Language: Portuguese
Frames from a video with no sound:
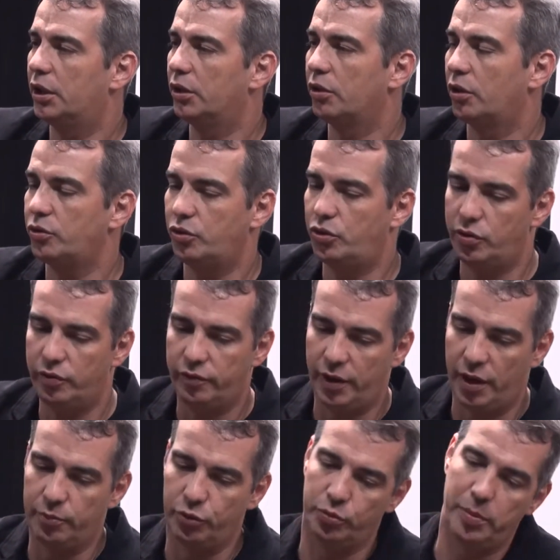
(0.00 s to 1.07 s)
nós
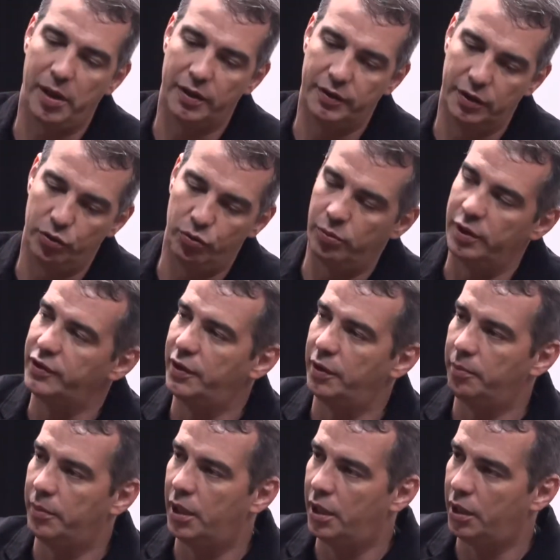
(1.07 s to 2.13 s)
estivemos passando uma
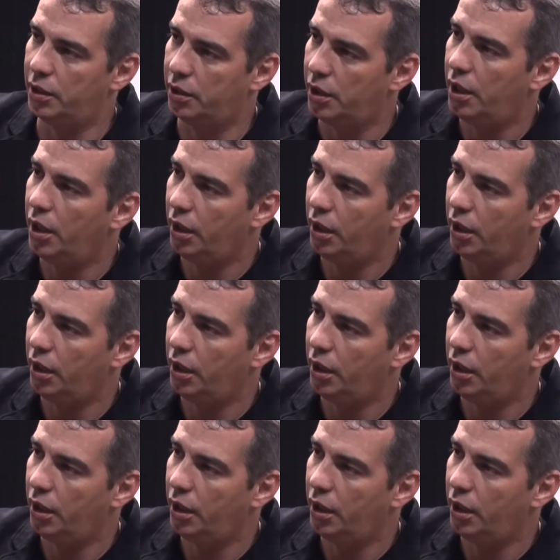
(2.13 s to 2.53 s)
semana